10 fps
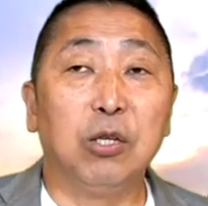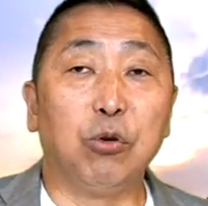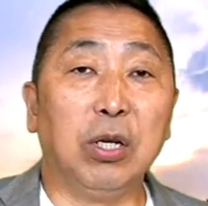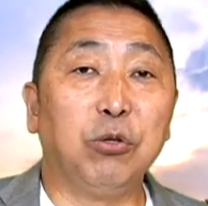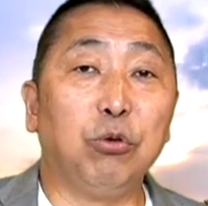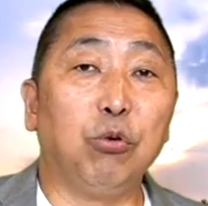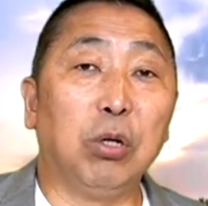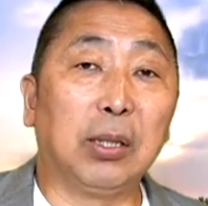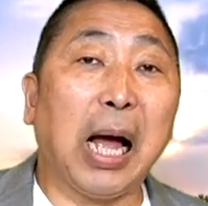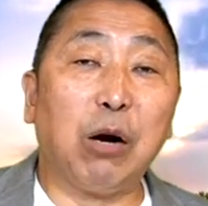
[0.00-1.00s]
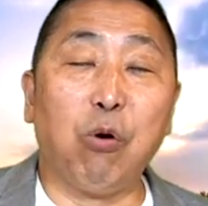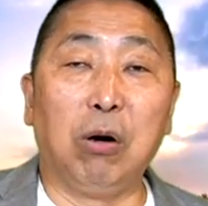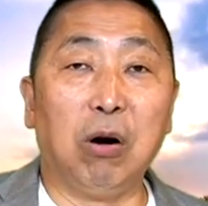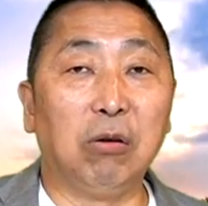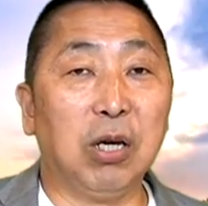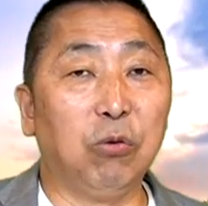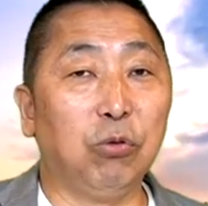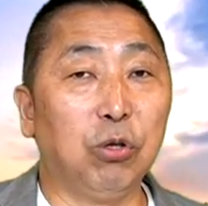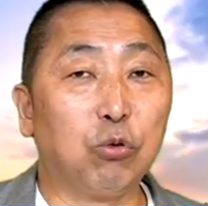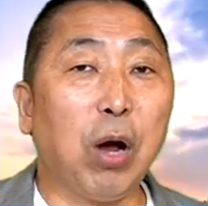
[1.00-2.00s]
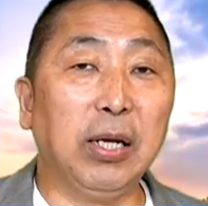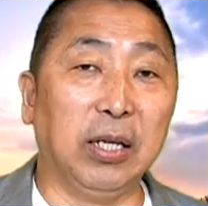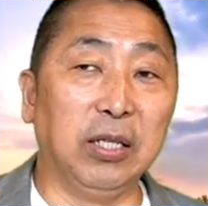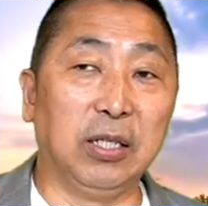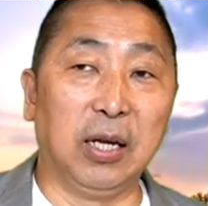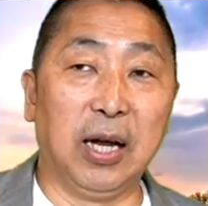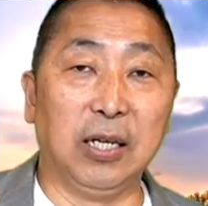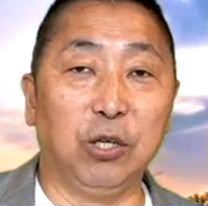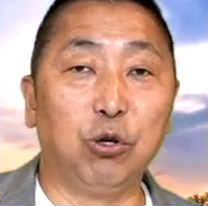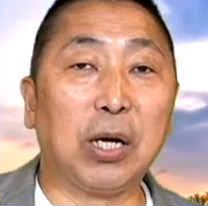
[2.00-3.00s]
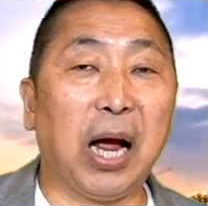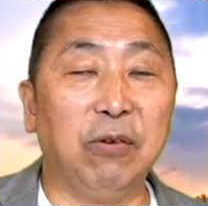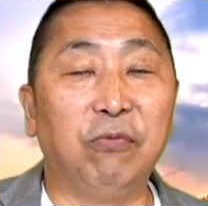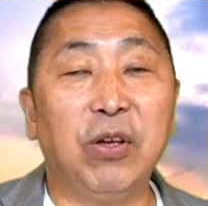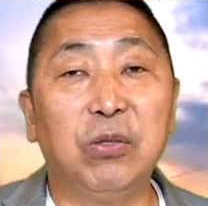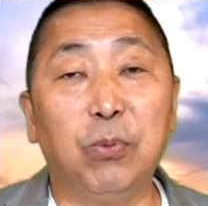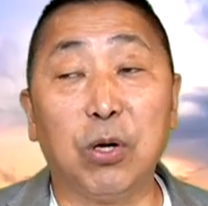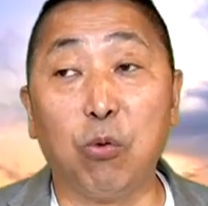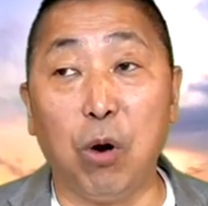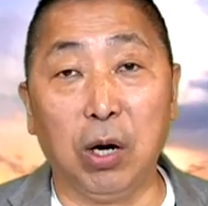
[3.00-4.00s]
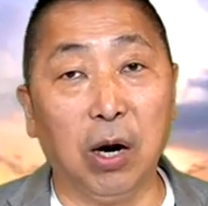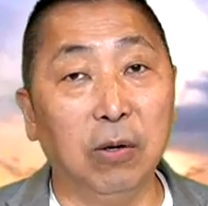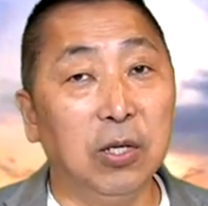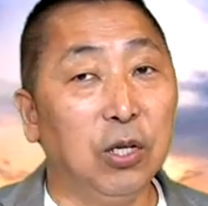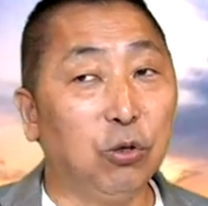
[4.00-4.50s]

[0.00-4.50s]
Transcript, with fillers: 所以呢，许多的大广告客户就串联起来呢，就砍 Facebook 的广告，